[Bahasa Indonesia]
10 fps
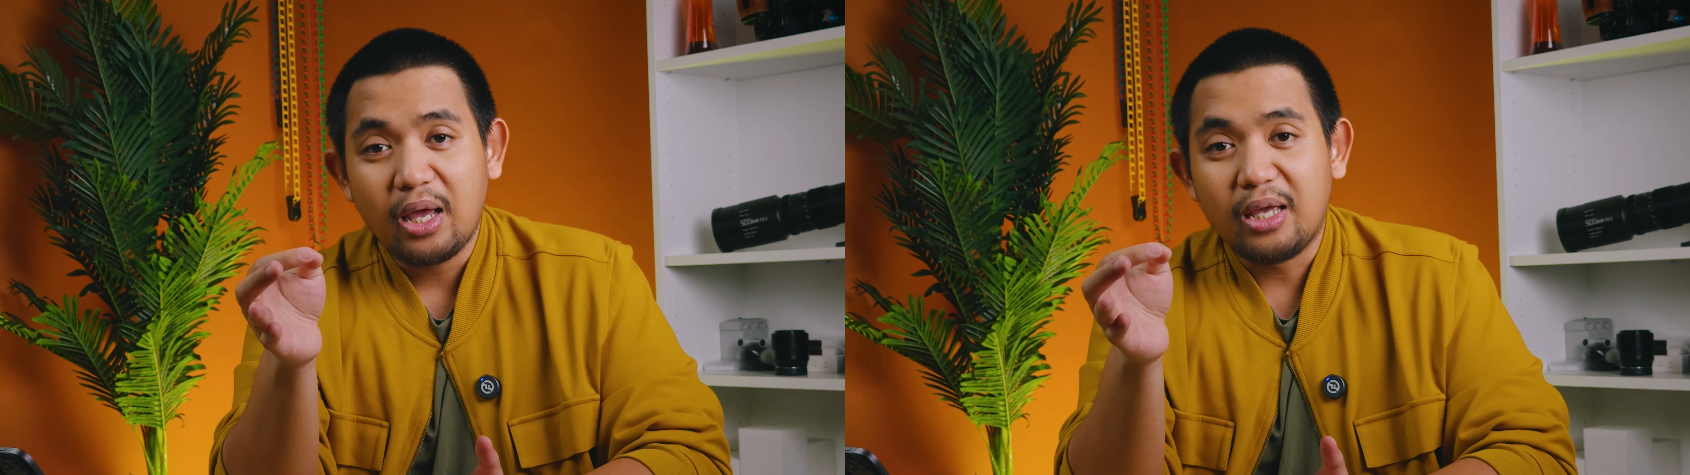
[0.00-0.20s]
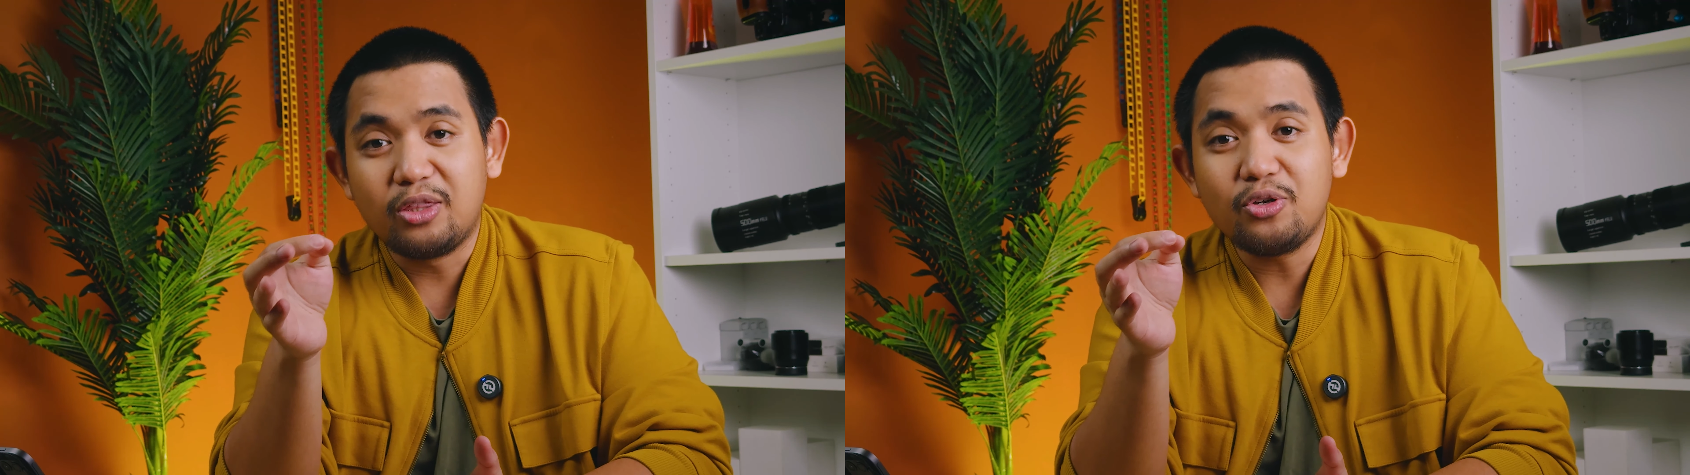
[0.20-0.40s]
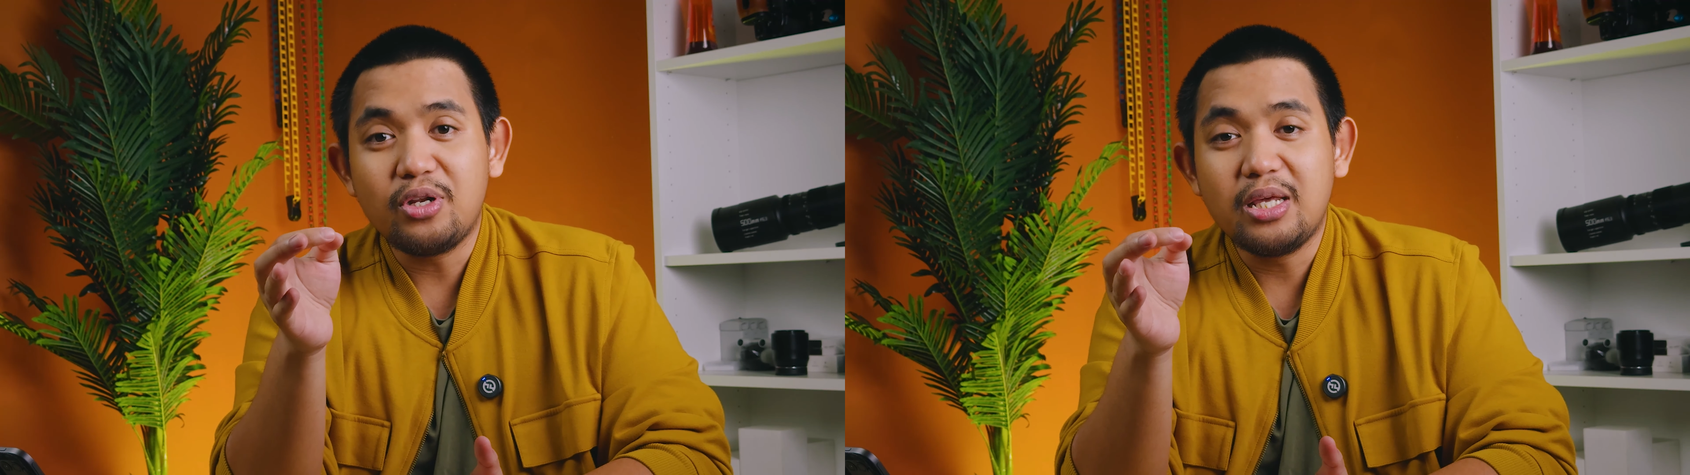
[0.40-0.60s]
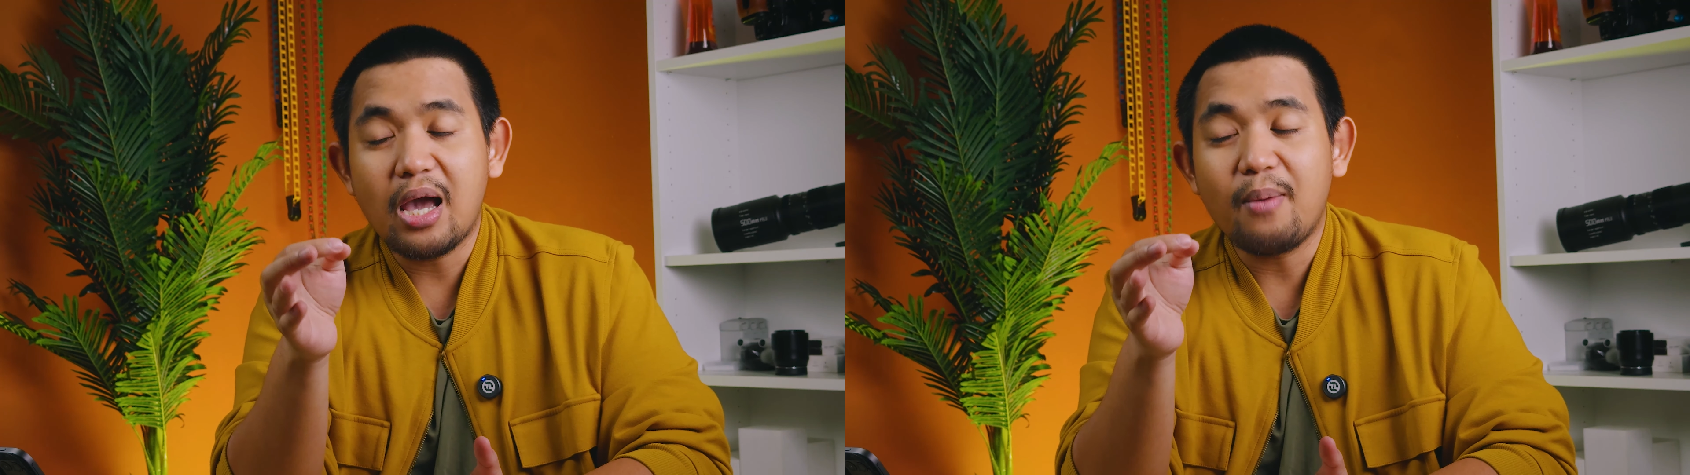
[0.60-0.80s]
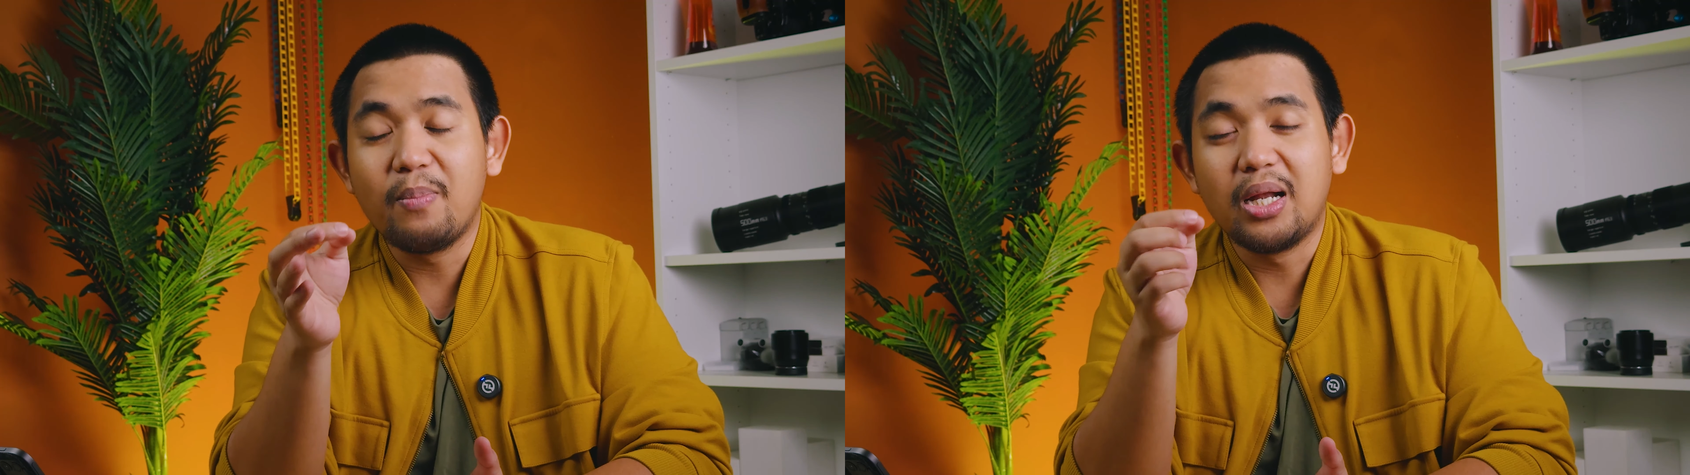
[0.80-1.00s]
itu
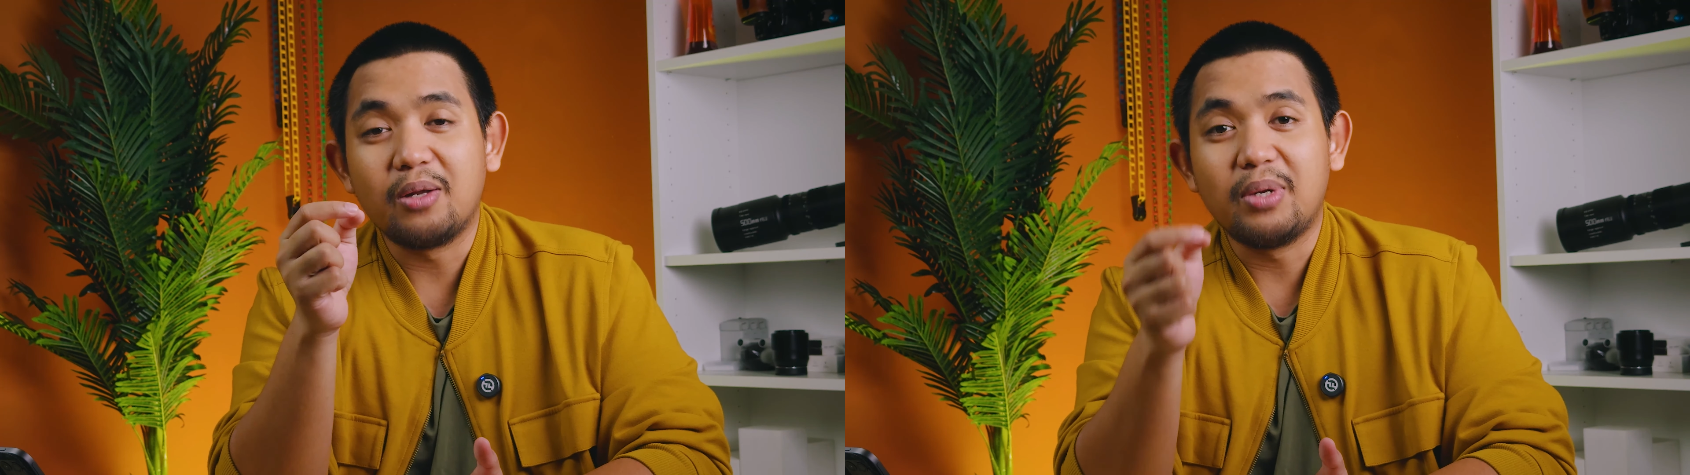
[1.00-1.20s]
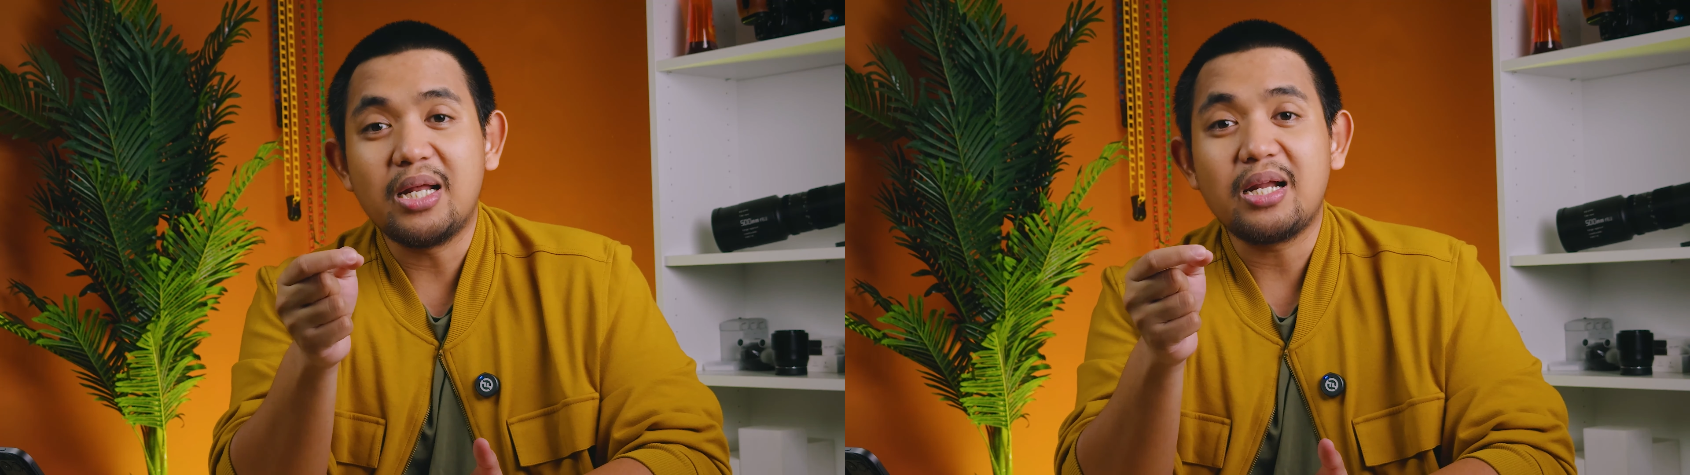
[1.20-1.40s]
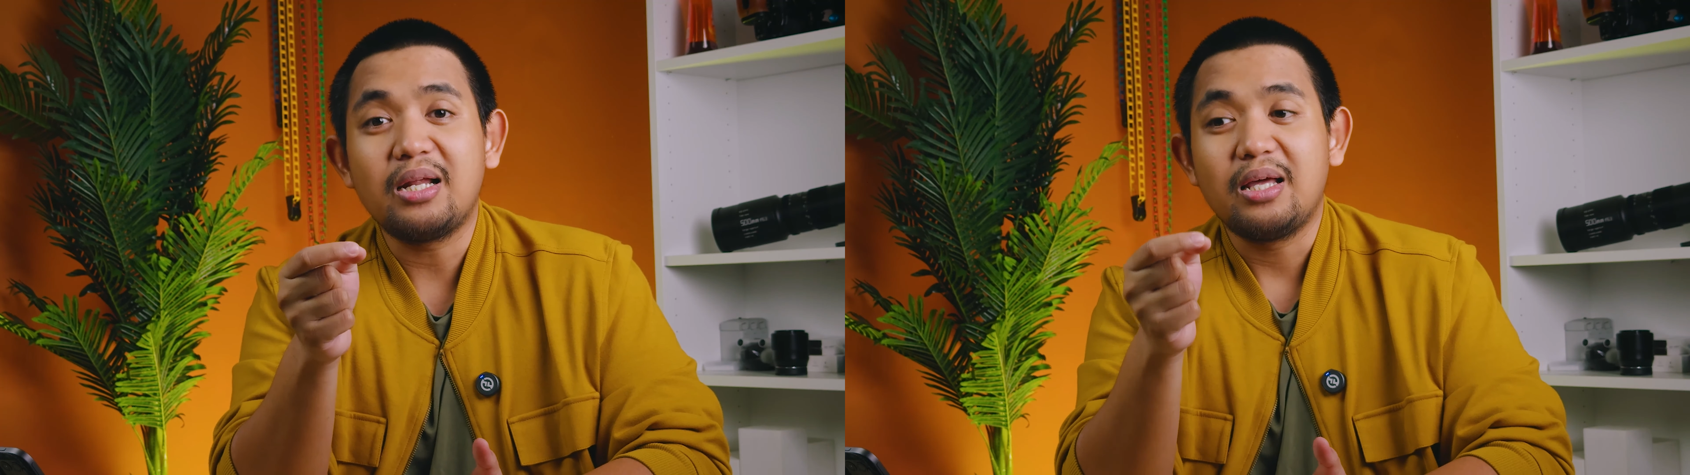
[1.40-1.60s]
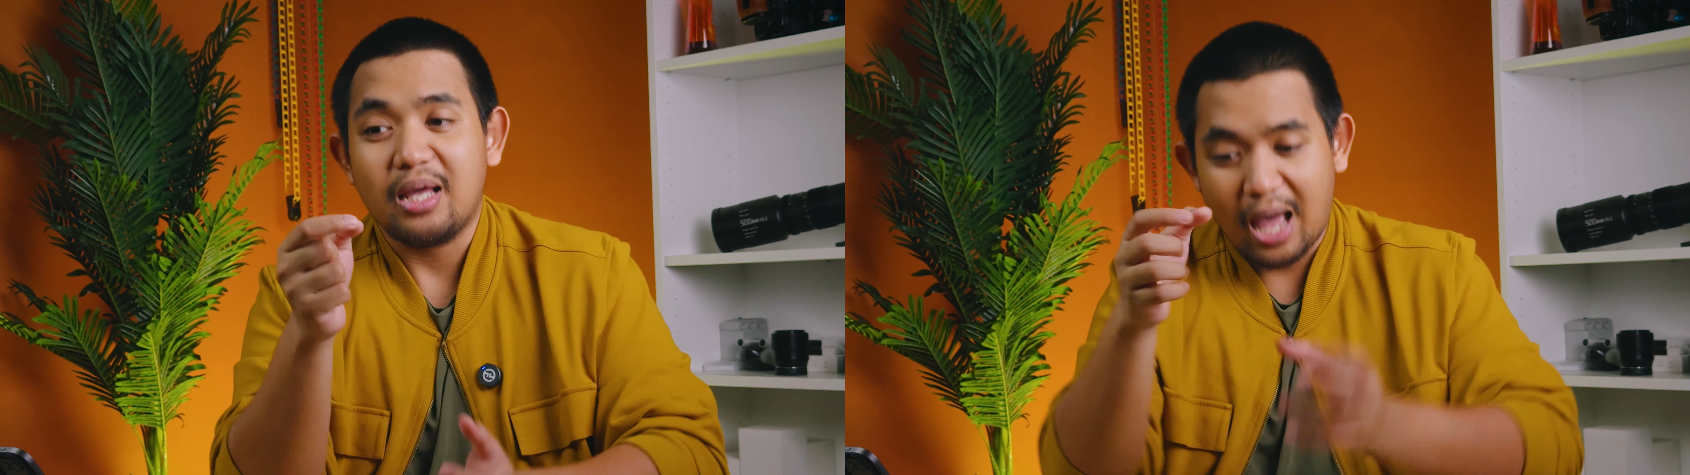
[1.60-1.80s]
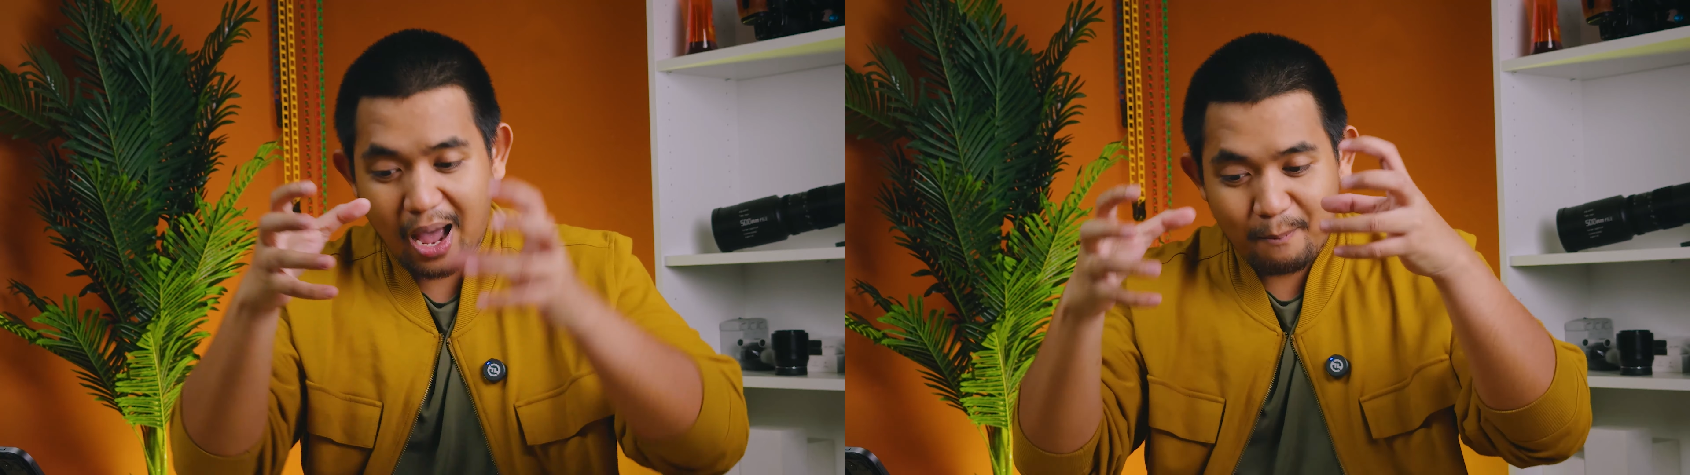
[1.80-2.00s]
dia bener-bener
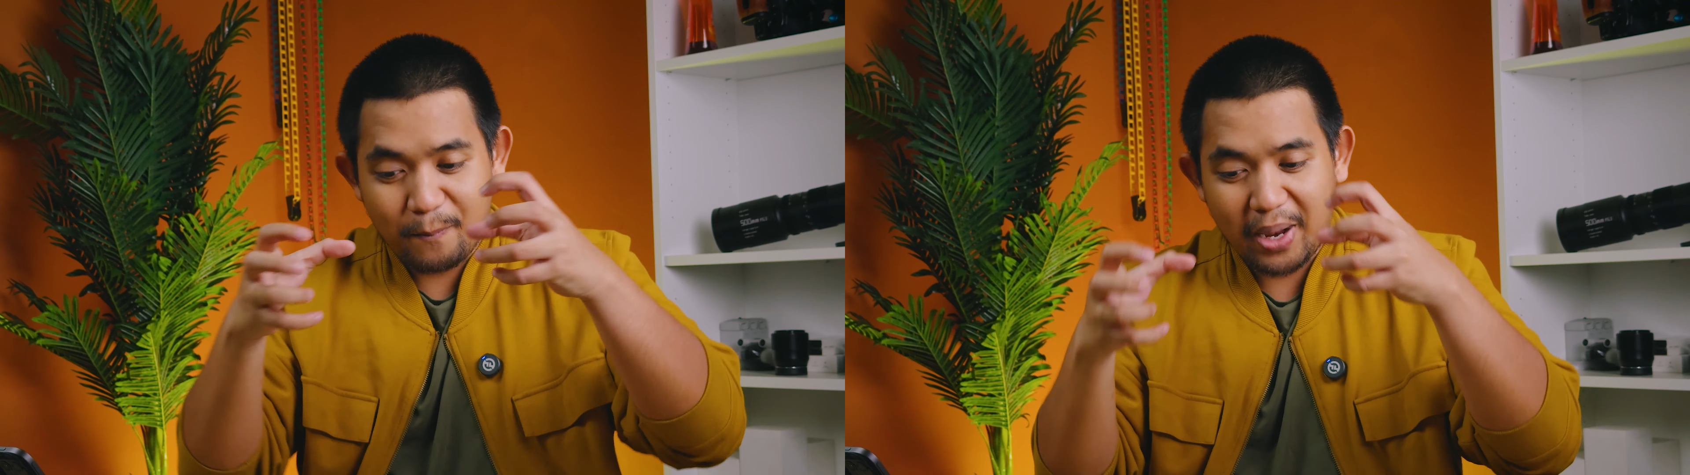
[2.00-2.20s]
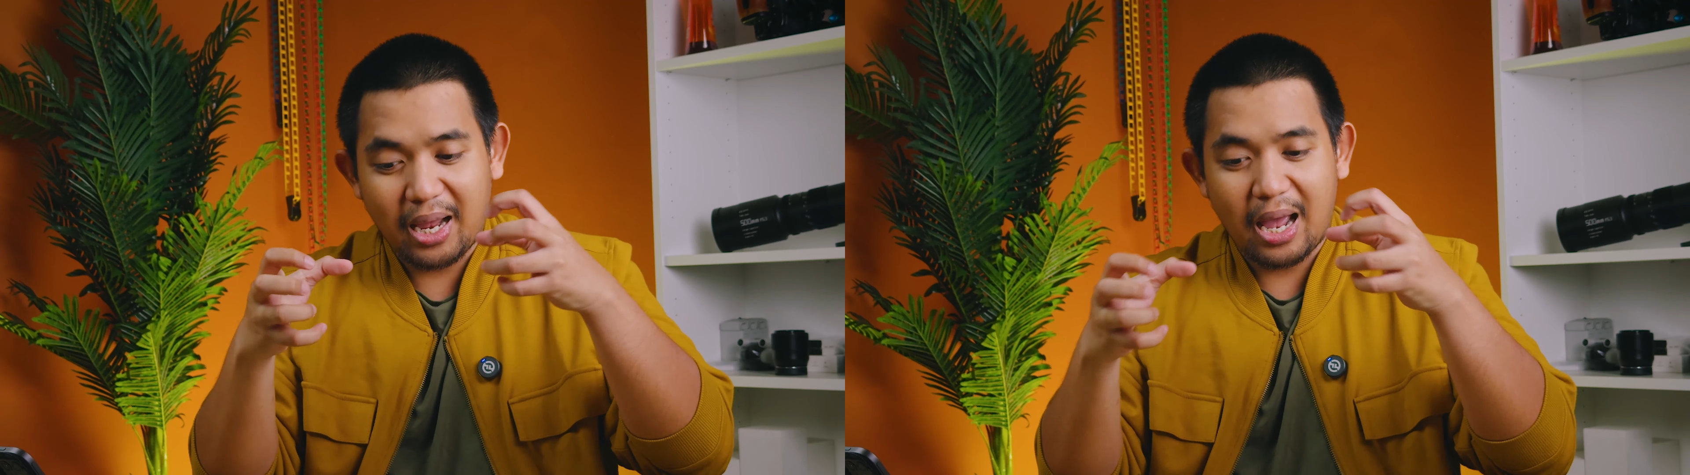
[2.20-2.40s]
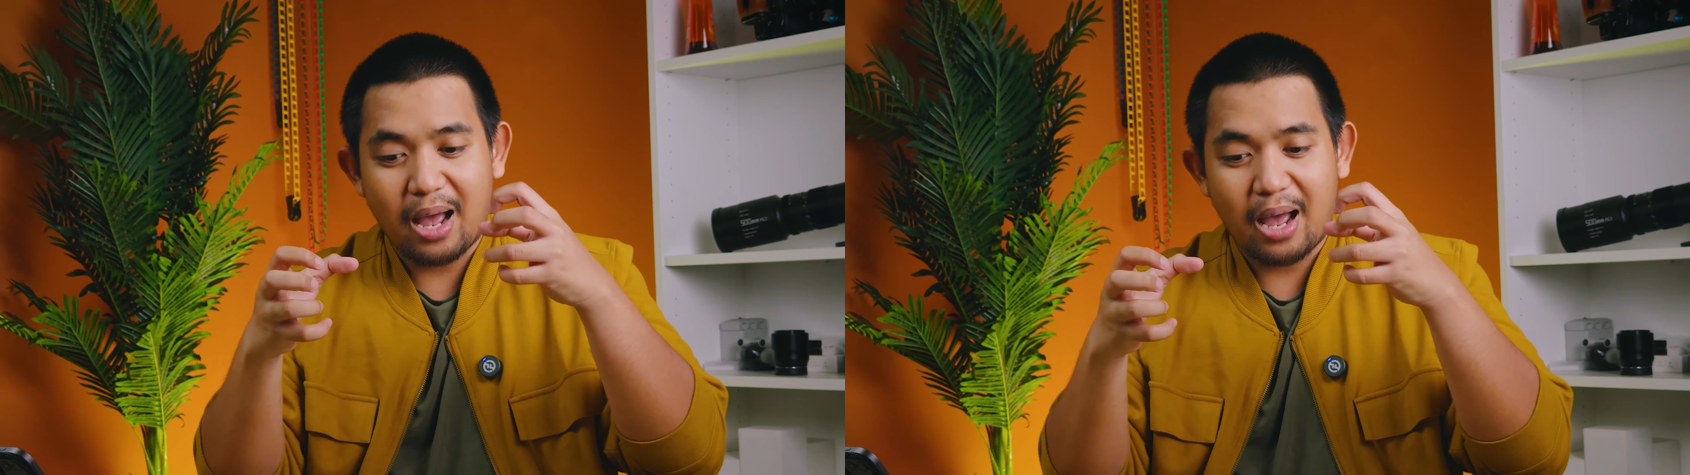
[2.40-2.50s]
ampe